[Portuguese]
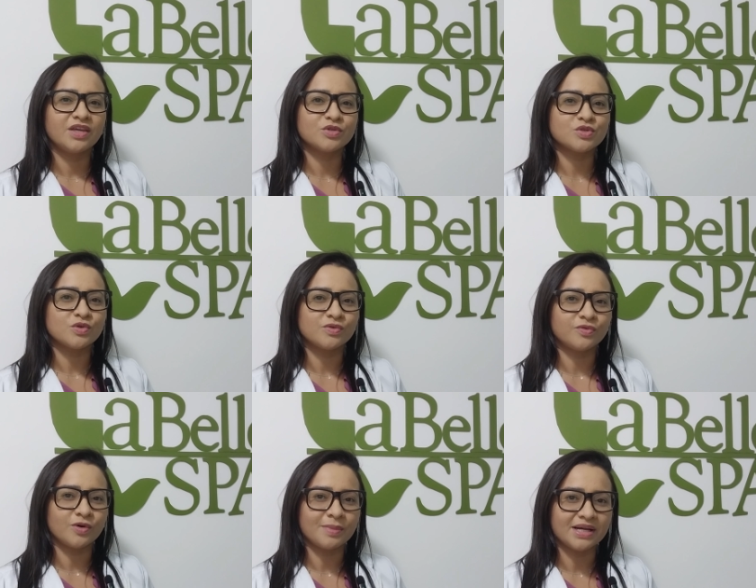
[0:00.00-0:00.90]
Eu sou
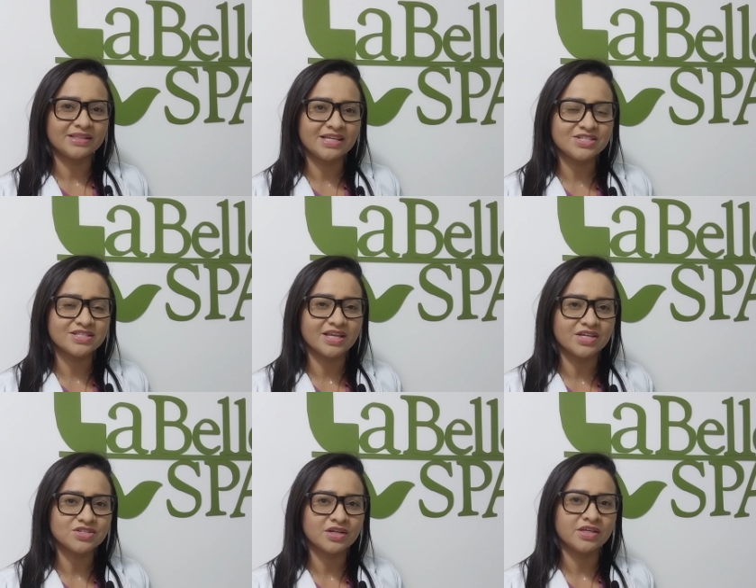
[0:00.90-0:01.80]
formada em
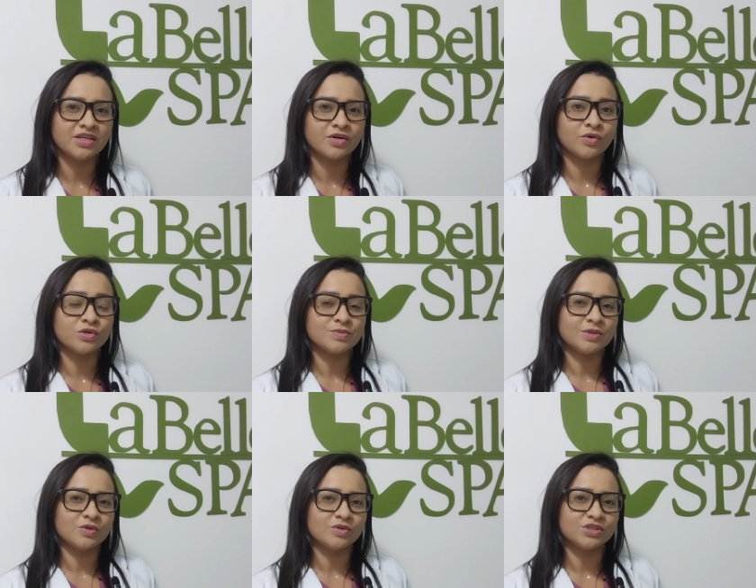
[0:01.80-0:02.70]
estética e
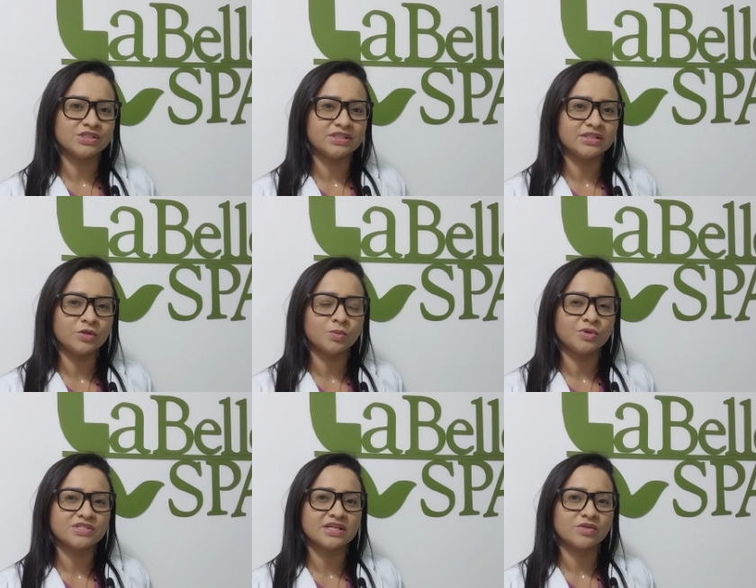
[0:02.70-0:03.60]
cosmetologia, tenho
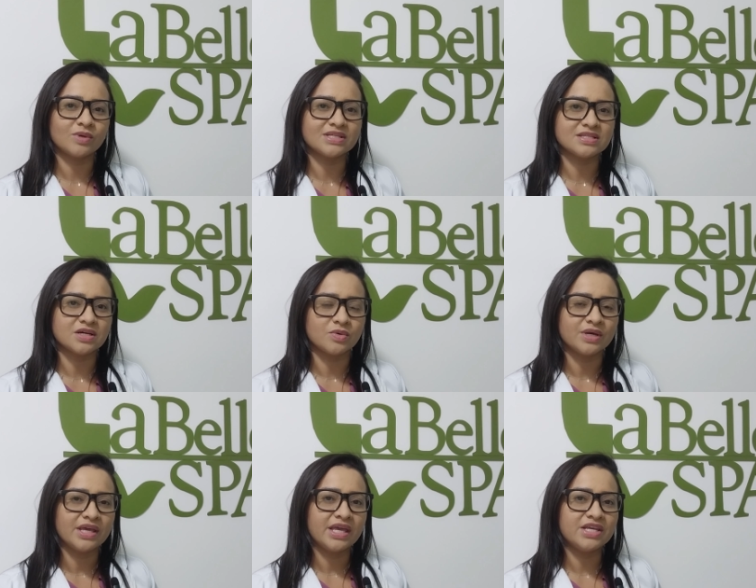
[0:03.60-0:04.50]

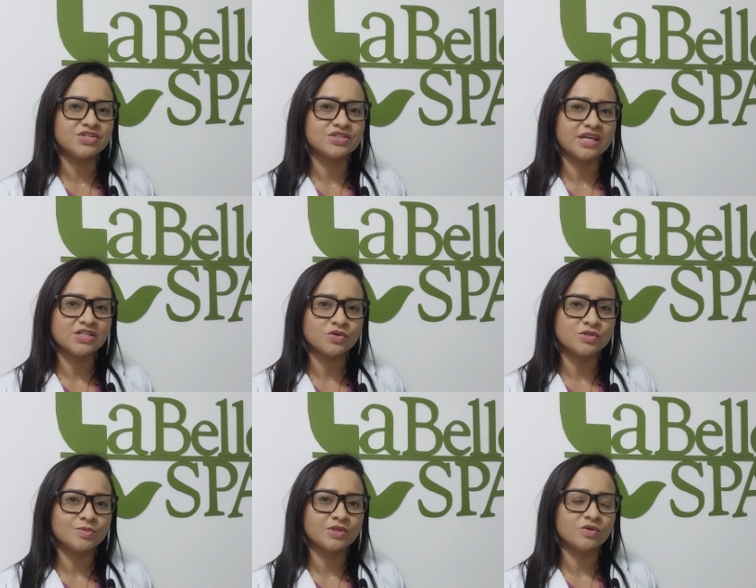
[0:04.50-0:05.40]
pós-graduação em estética e
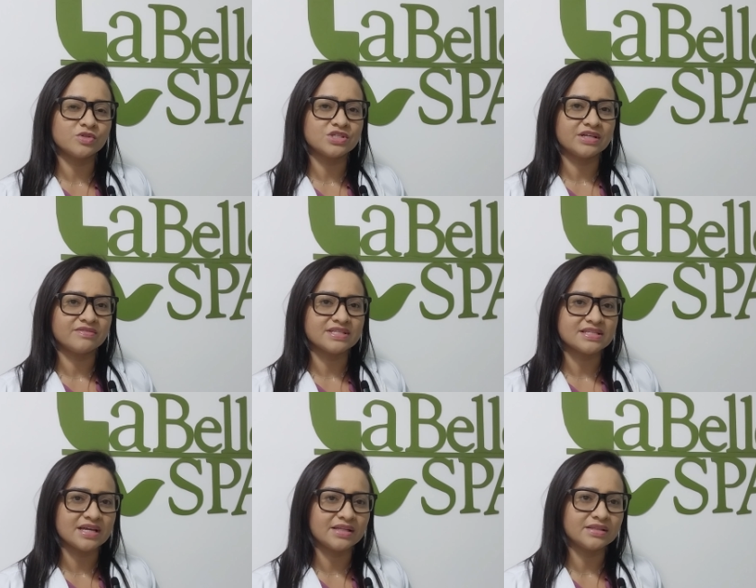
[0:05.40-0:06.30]
cosmetologia
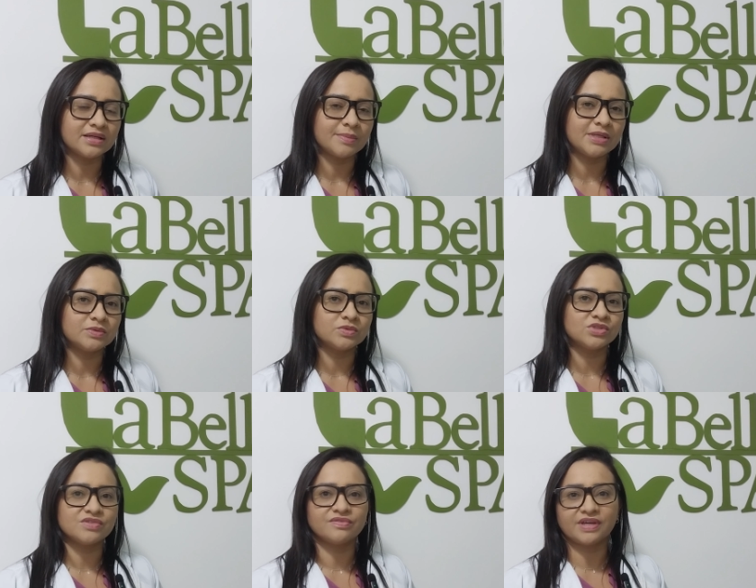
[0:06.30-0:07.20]
avançada, trabalho com
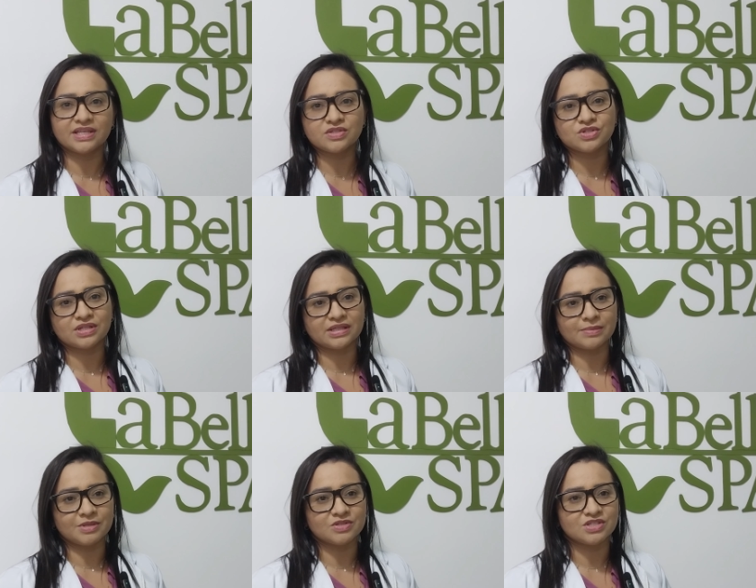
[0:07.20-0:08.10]
diversos
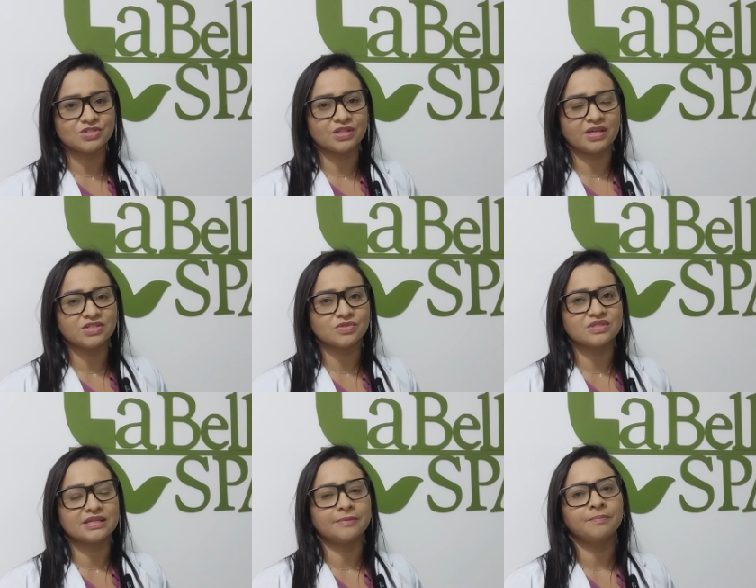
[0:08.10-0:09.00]
tratamentos
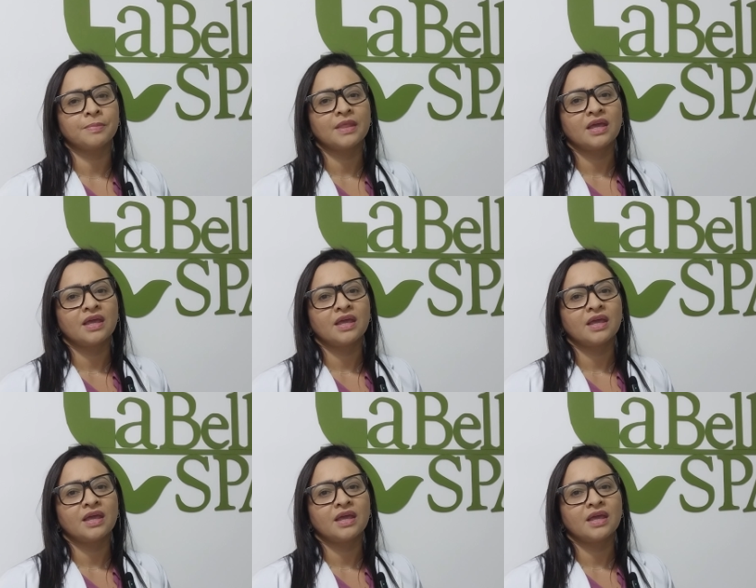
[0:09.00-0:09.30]
estéticos, né?